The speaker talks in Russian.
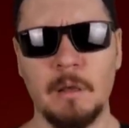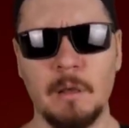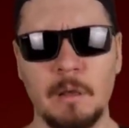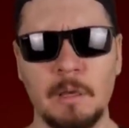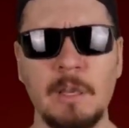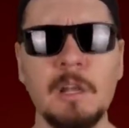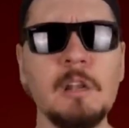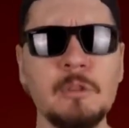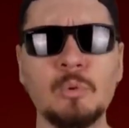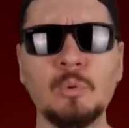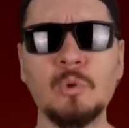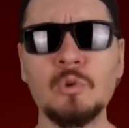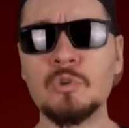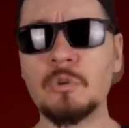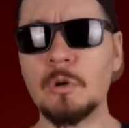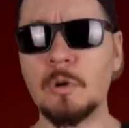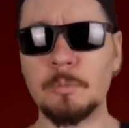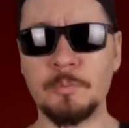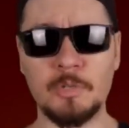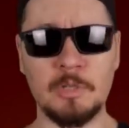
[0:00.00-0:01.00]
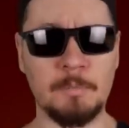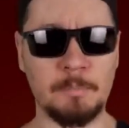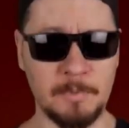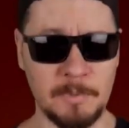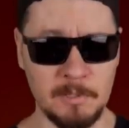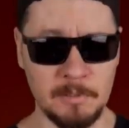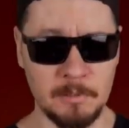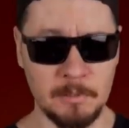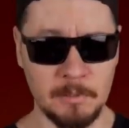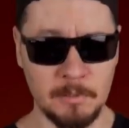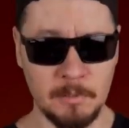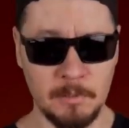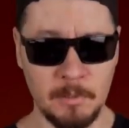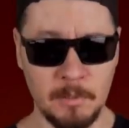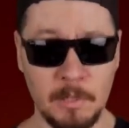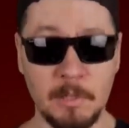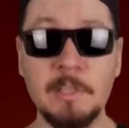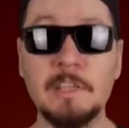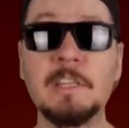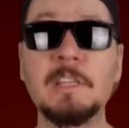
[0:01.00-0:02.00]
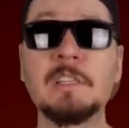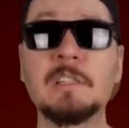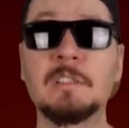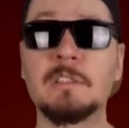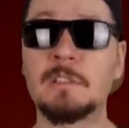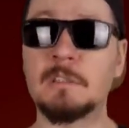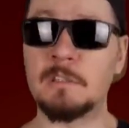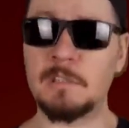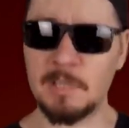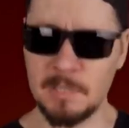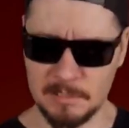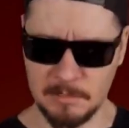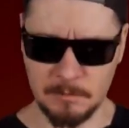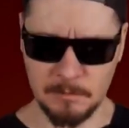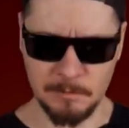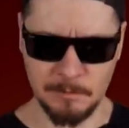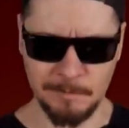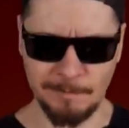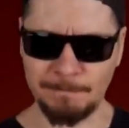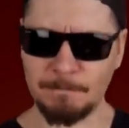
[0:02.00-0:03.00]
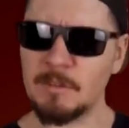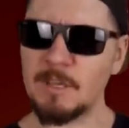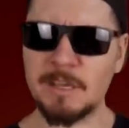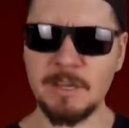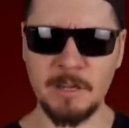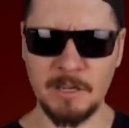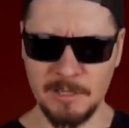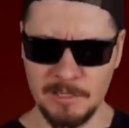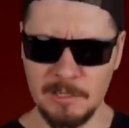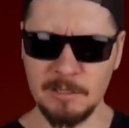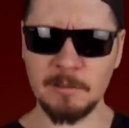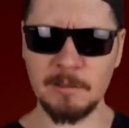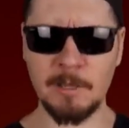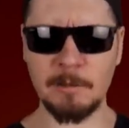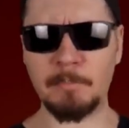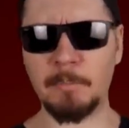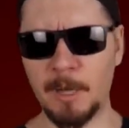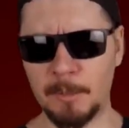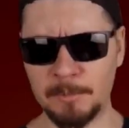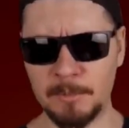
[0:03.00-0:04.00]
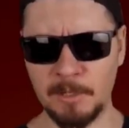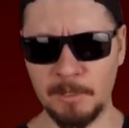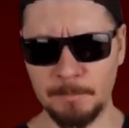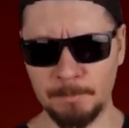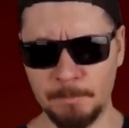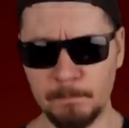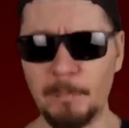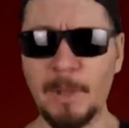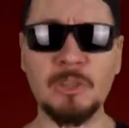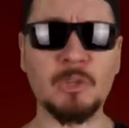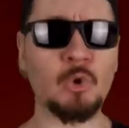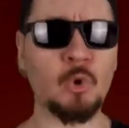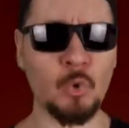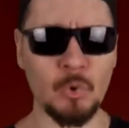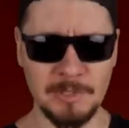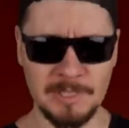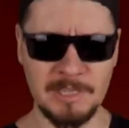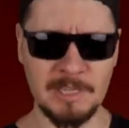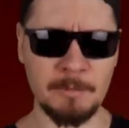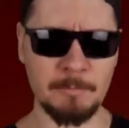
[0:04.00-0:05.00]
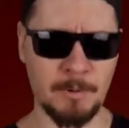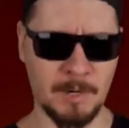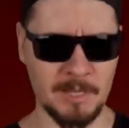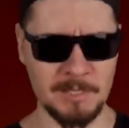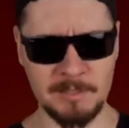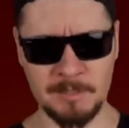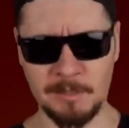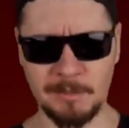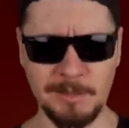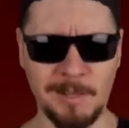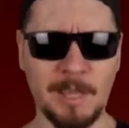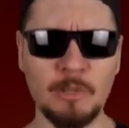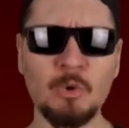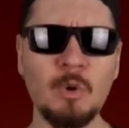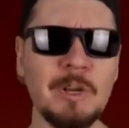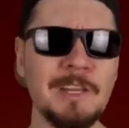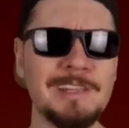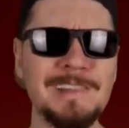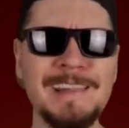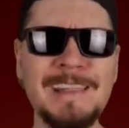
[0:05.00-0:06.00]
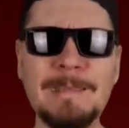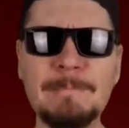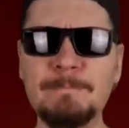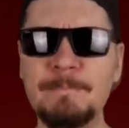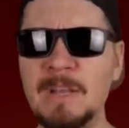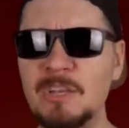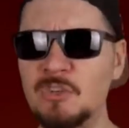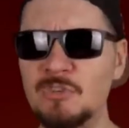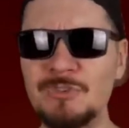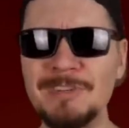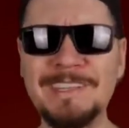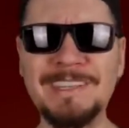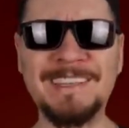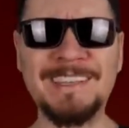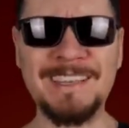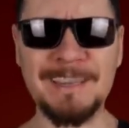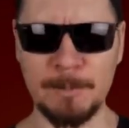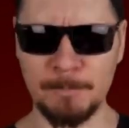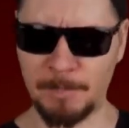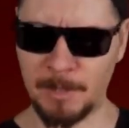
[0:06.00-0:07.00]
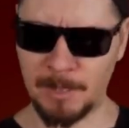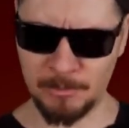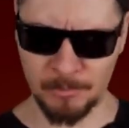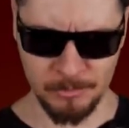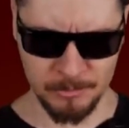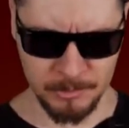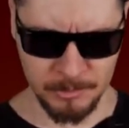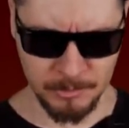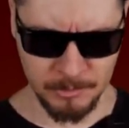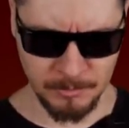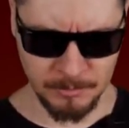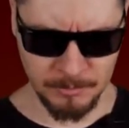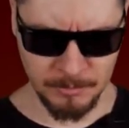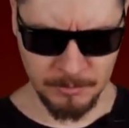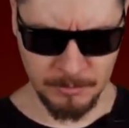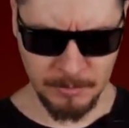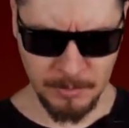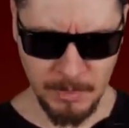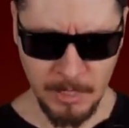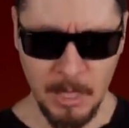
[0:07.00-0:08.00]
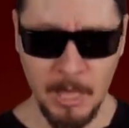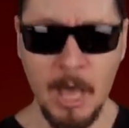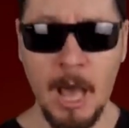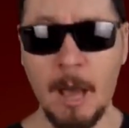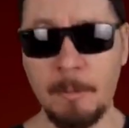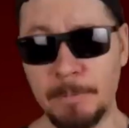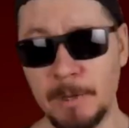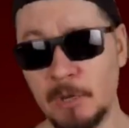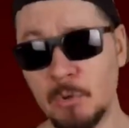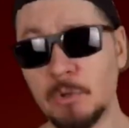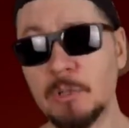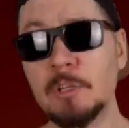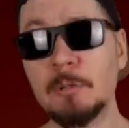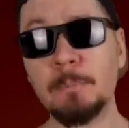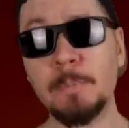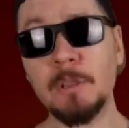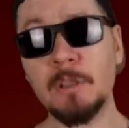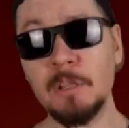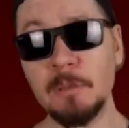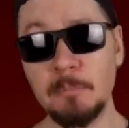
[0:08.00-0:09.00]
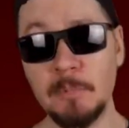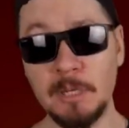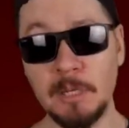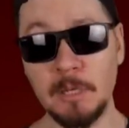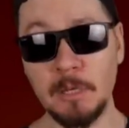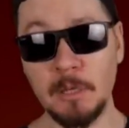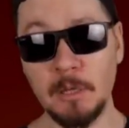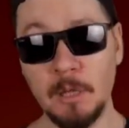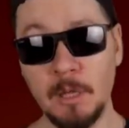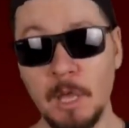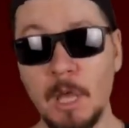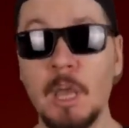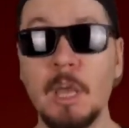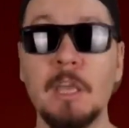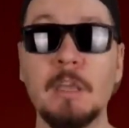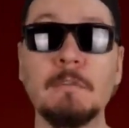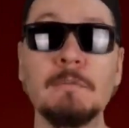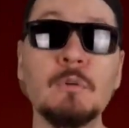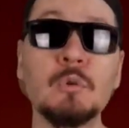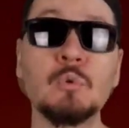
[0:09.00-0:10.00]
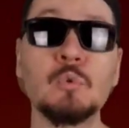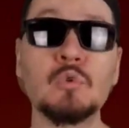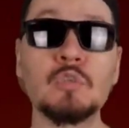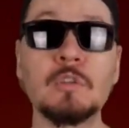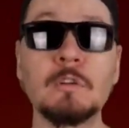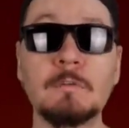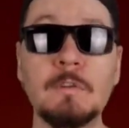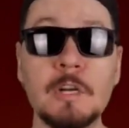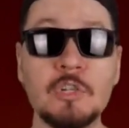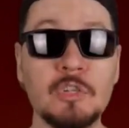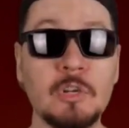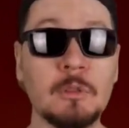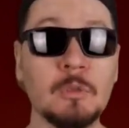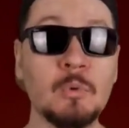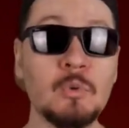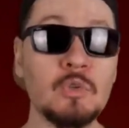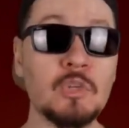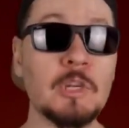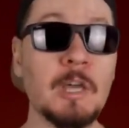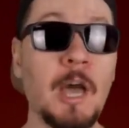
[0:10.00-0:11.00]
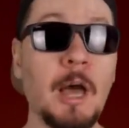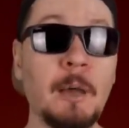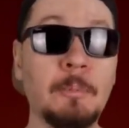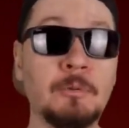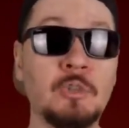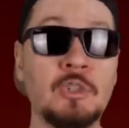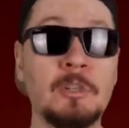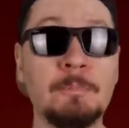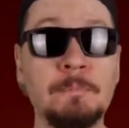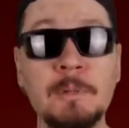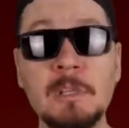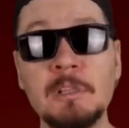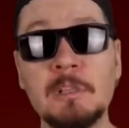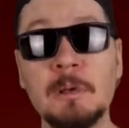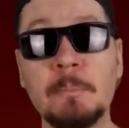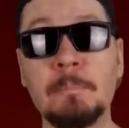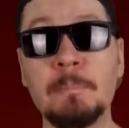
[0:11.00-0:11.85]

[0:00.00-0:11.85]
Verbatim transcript: или точку общепит, Естественно, на кредитные бабки, под конские проценты, которые для ИП еще и хер получишь. А приходит пандемия. И вот уже ваша точка общепита